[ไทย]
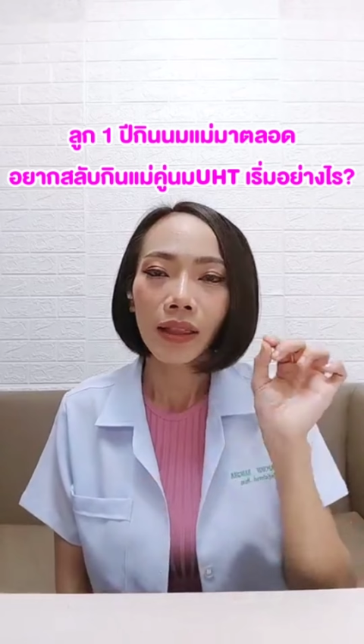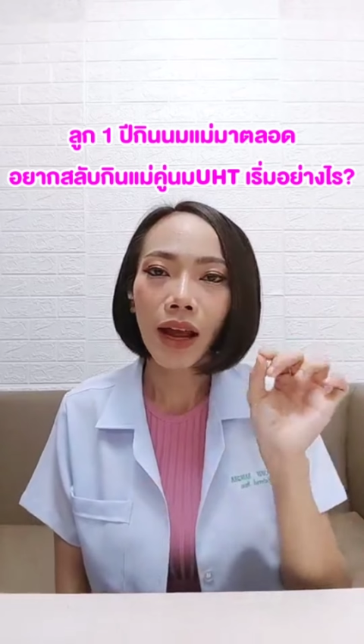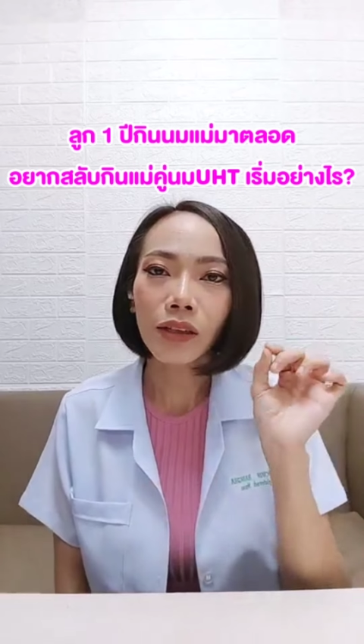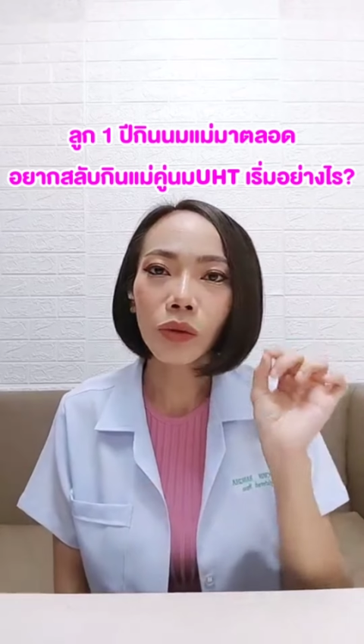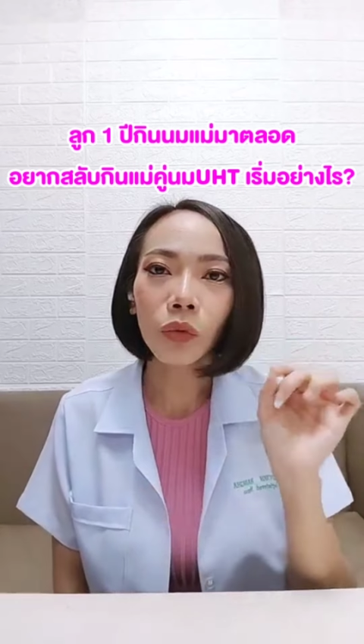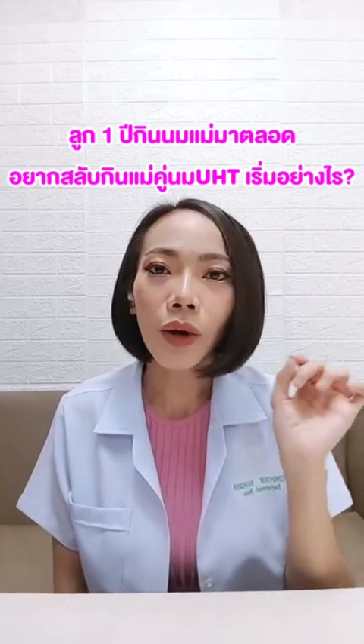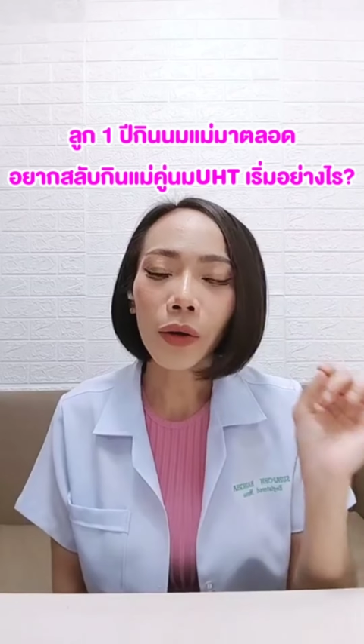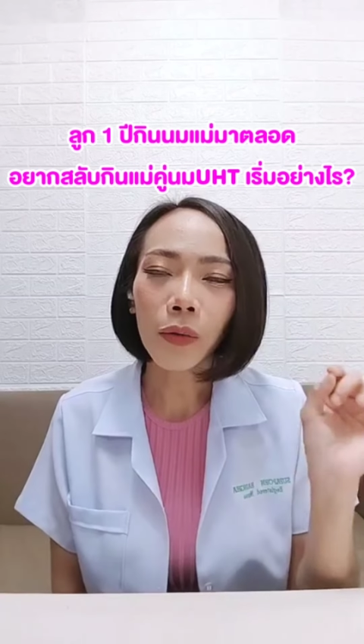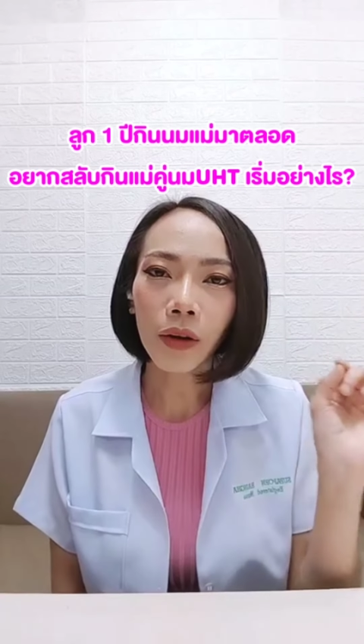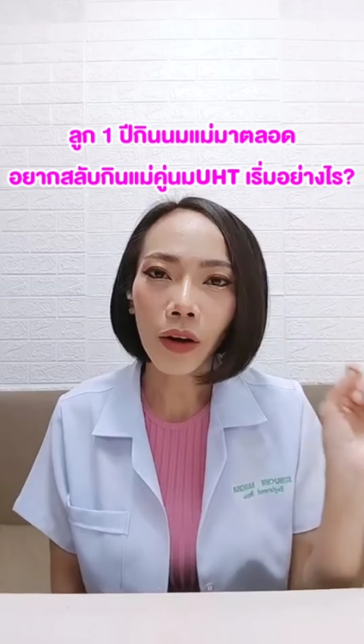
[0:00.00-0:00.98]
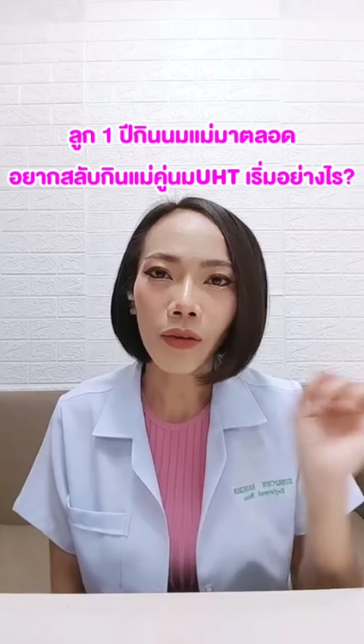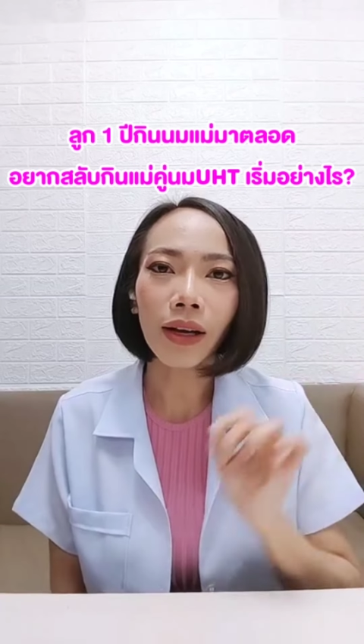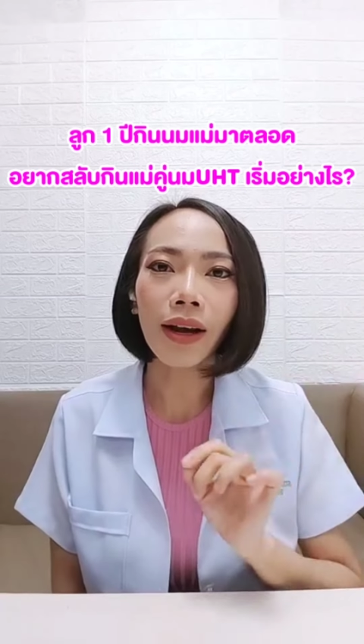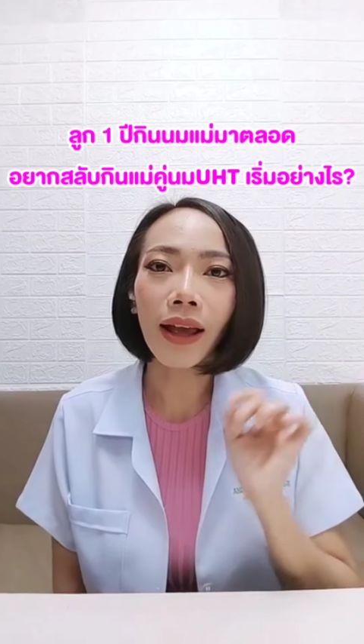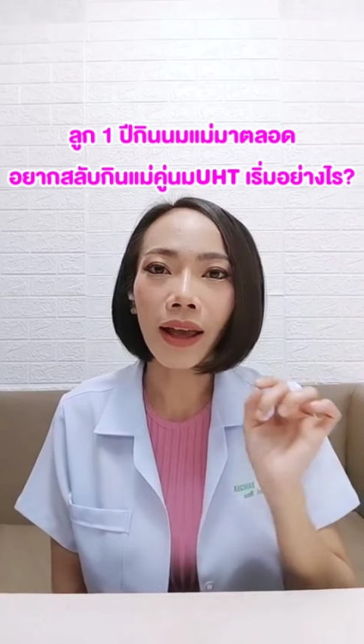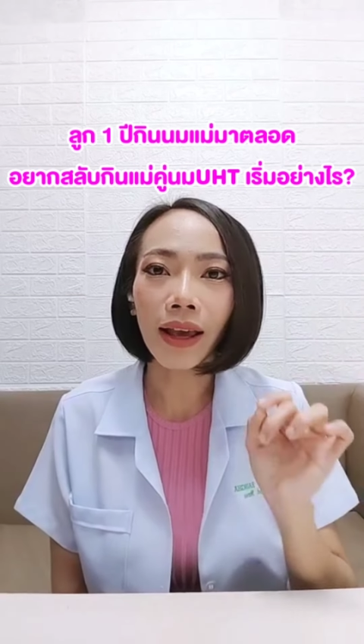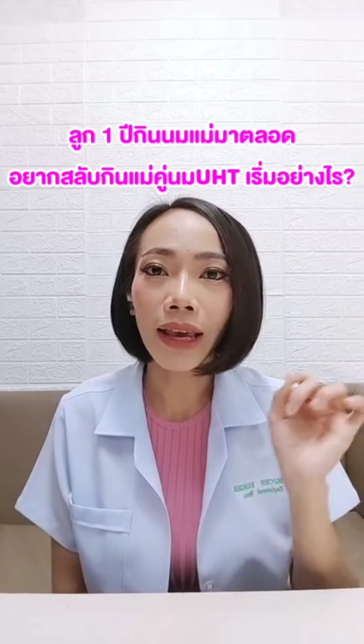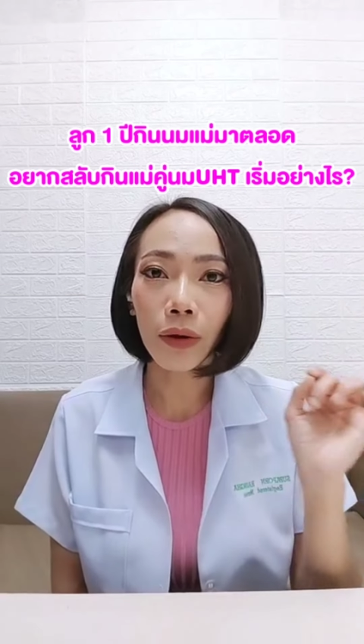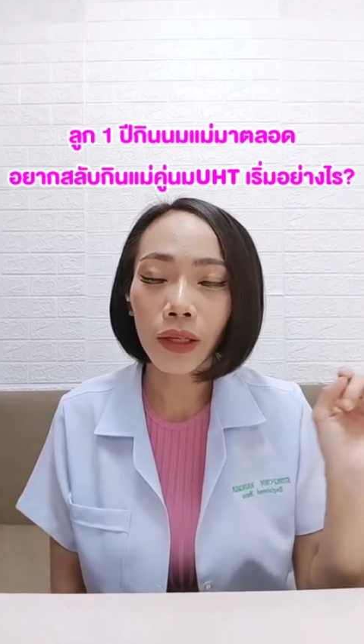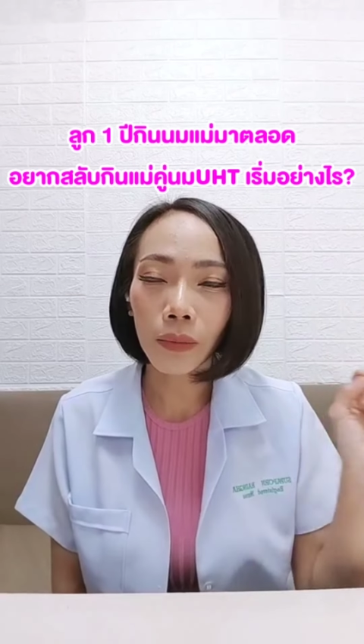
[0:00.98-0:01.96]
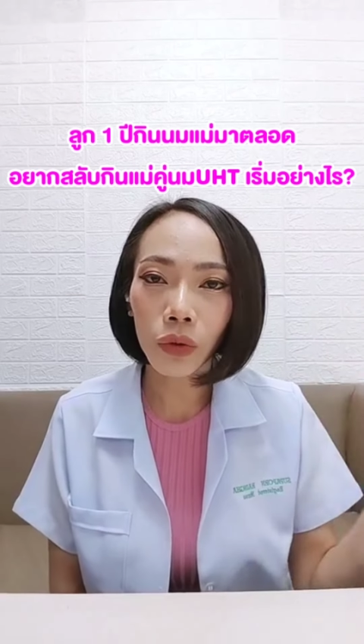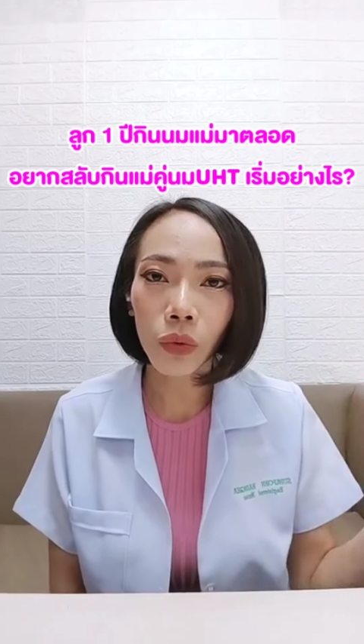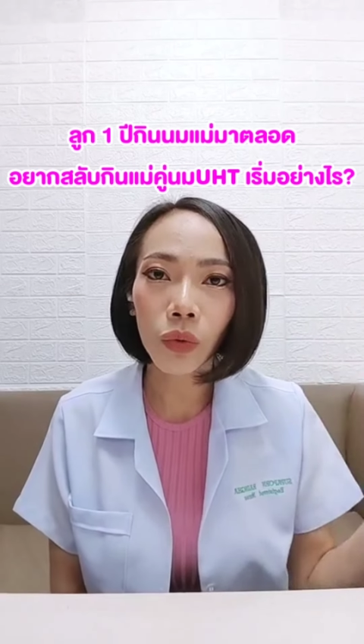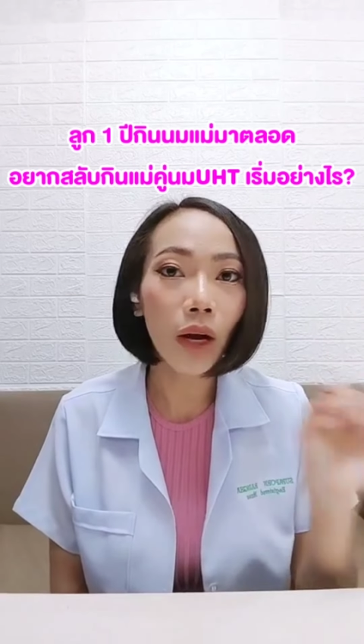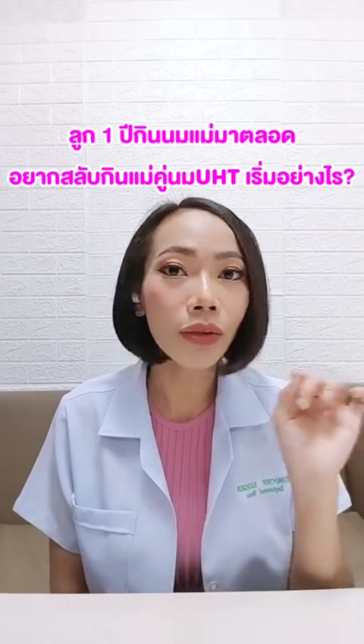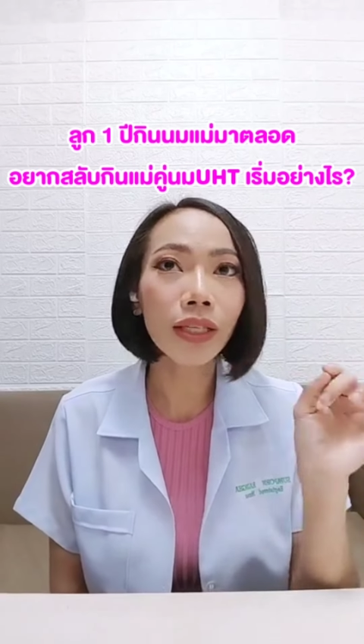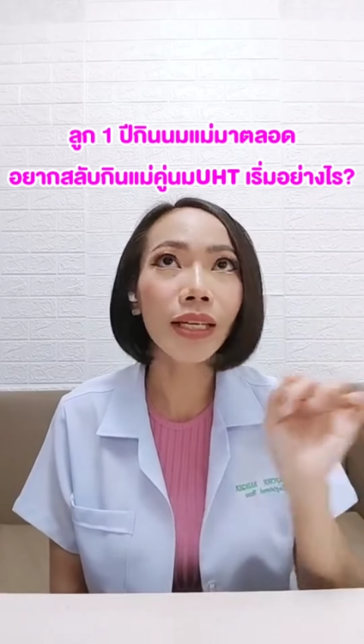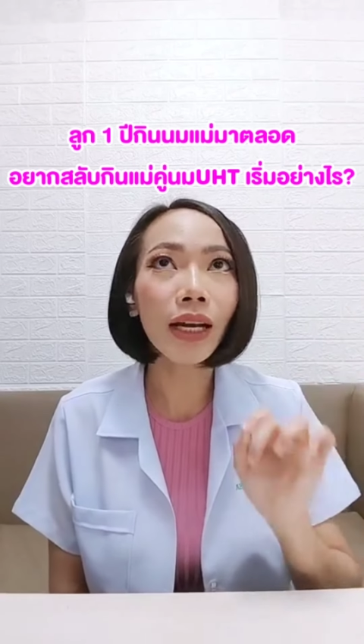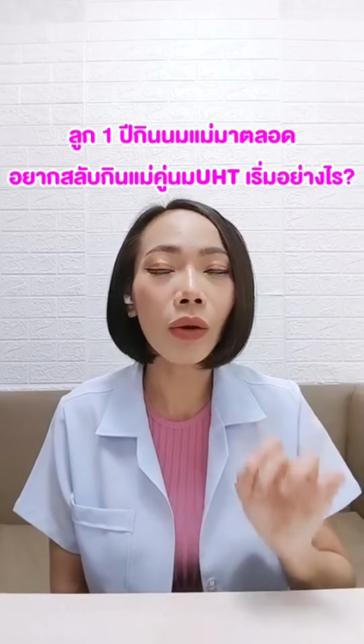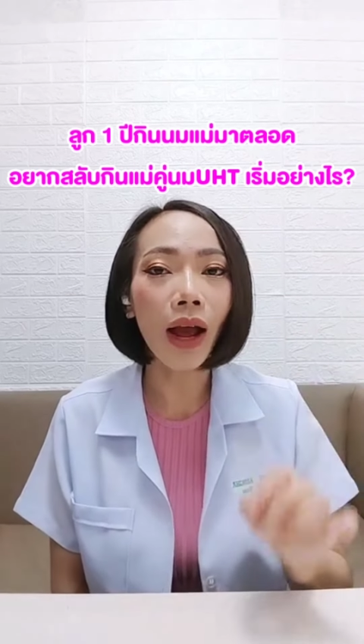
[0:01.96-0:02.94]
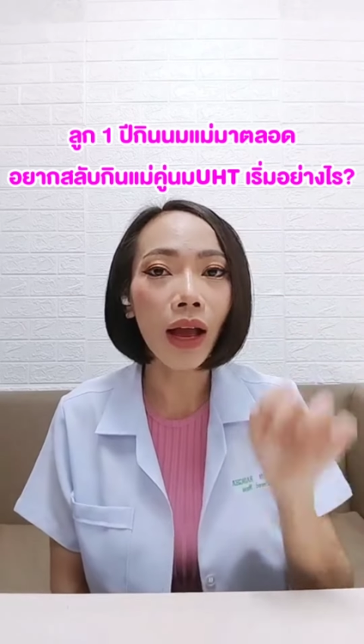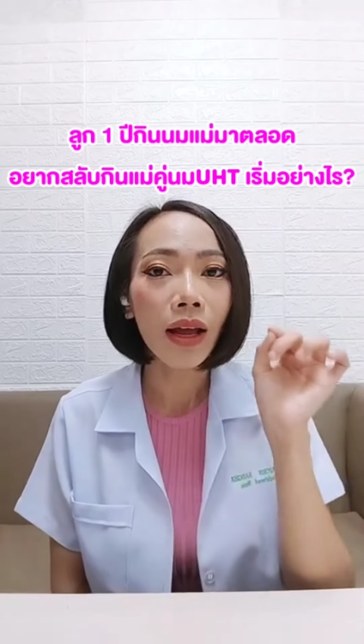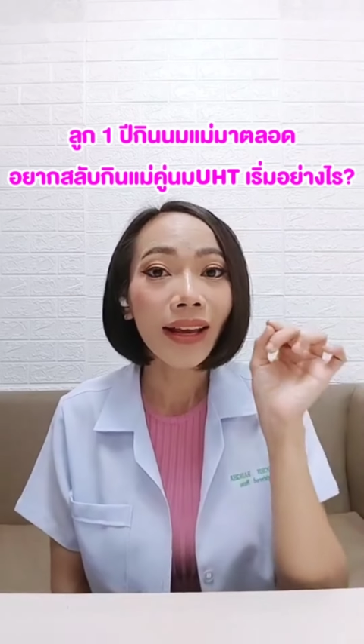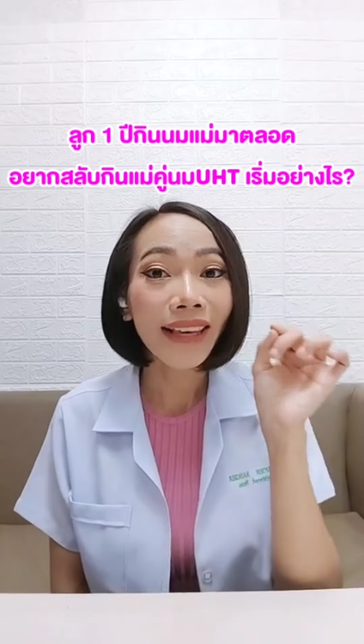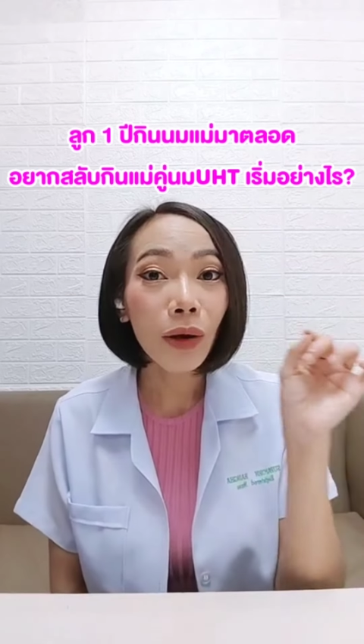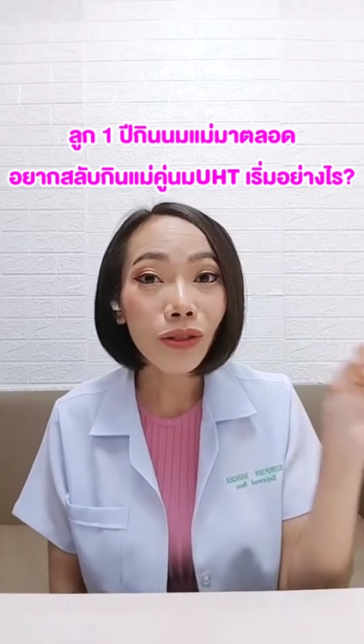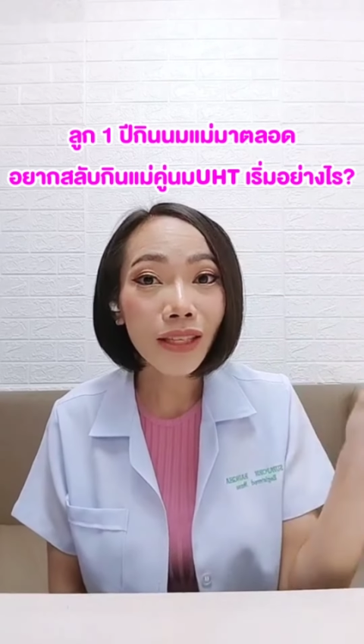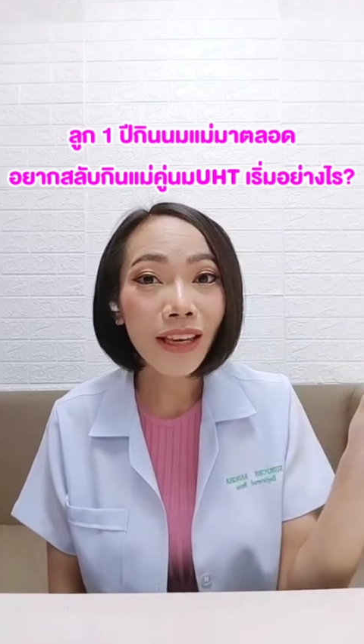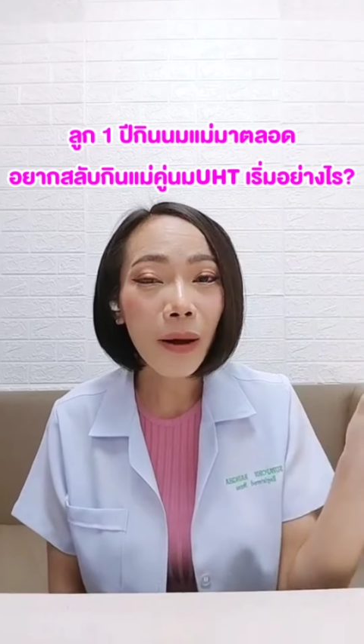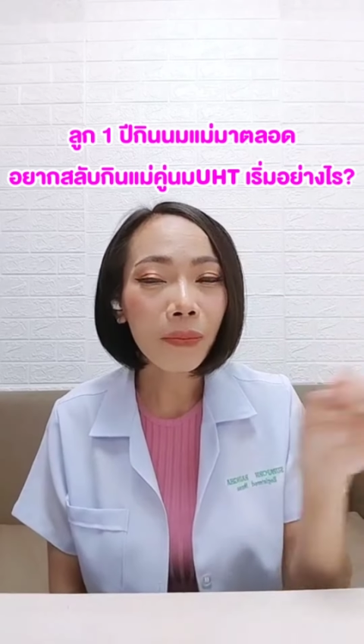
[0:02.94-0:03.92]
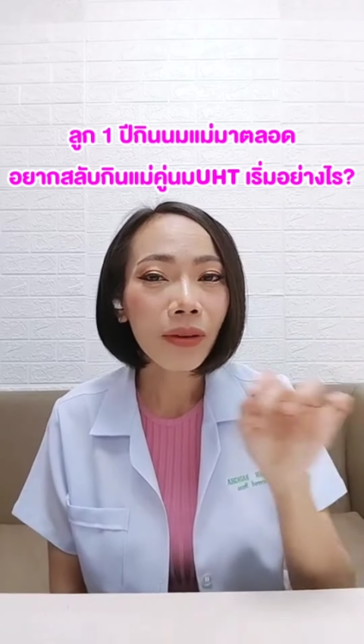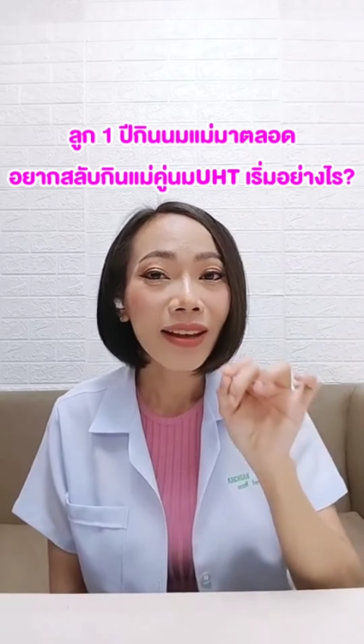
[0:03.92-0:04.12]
ถ้าสมมติว่านมกล่องนั้นนะคะให้แคลเซียมสูงเขาจะเขียนเลยว่าแคลเซียม